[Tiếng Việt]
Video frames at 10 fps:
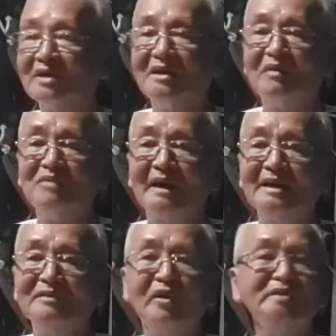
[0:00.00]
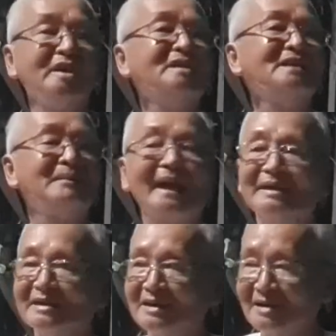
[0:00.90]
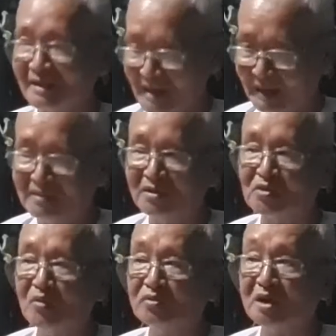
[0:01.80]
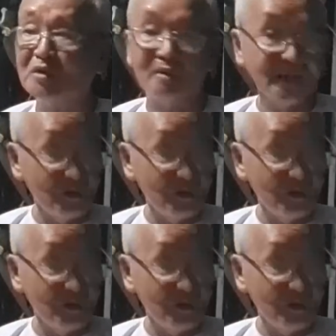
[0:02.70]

chứ không phải nói chuyện làm ăn gì chứ là hạnh người tu tín đồ